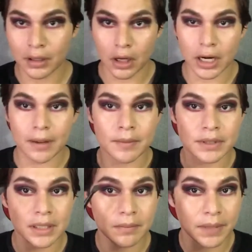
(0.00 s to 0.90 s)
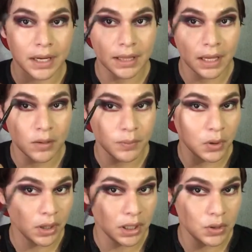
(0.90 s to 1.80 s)
Ahora vamos a limpiar y darle un
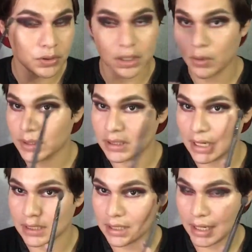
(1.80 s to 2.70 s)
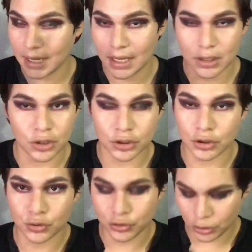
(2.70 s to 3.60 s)
poco de luz a nuestra ceja
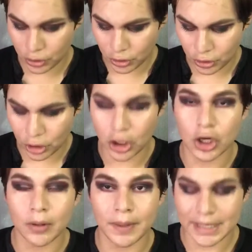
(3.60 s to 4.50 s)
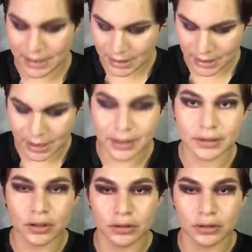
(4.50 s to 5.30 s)
con un tono vainilla.